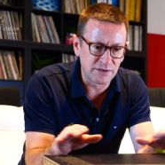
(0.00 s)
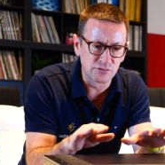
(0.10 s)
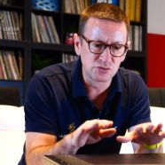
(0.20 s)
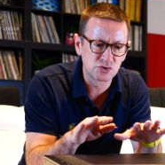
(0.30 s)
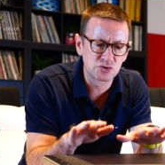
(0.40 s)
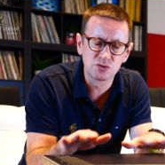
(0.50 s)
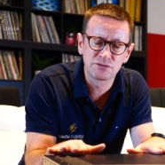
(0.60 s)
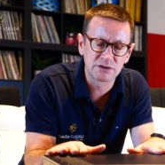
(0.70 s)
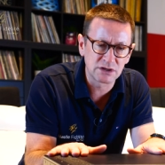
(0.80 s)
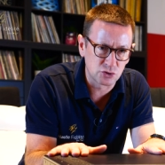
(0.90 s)
pouvez vous
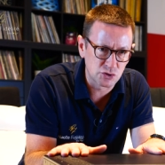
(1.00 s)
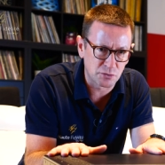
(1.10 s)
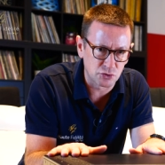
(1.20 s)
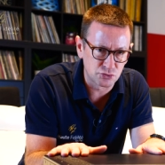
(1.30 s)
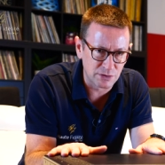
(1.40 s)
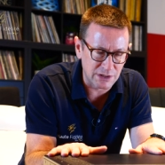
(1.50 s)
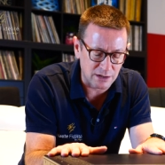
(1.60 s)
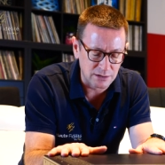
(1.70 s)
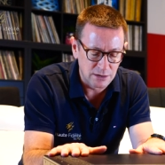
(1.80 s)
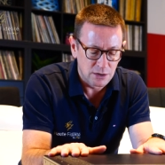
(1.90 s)
suffire de ce
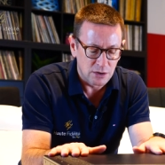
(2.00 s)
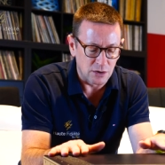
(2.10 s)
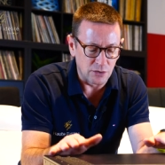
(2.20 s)
produit-là.